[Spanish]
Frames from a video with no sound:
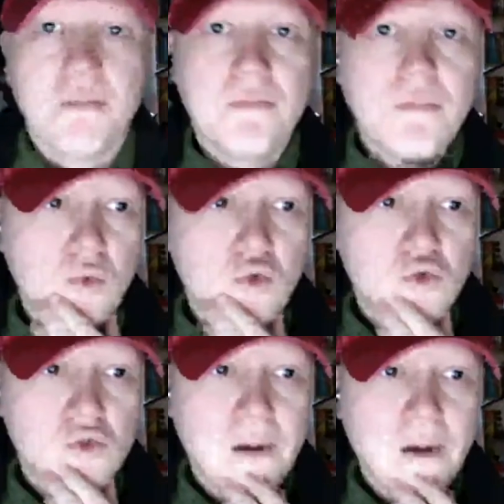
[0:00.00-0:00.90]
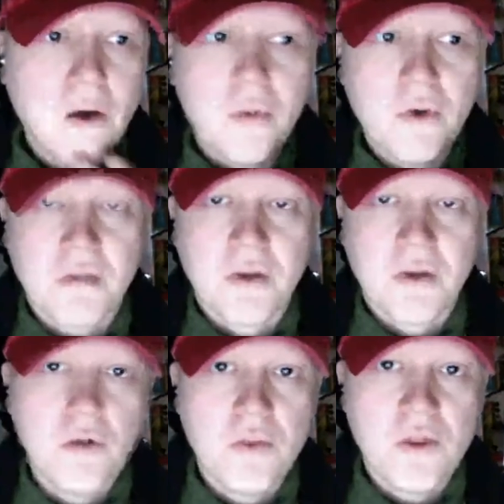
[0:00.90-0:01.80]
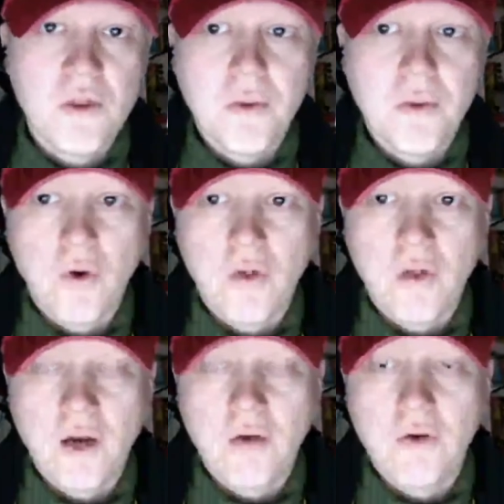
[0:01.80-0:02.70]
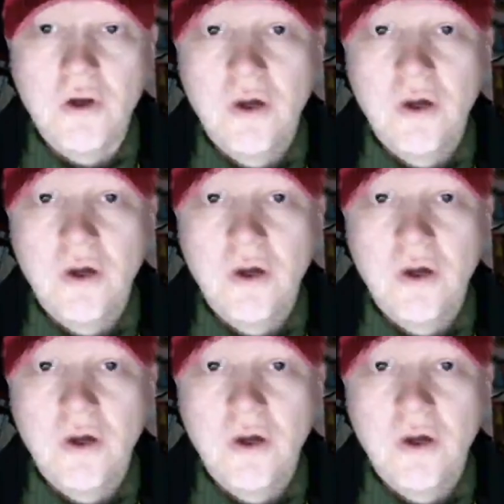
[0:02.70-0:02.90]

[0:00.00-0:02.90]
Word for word: incluso un trabajo puedes amarlo en un principio y luego odiarlo.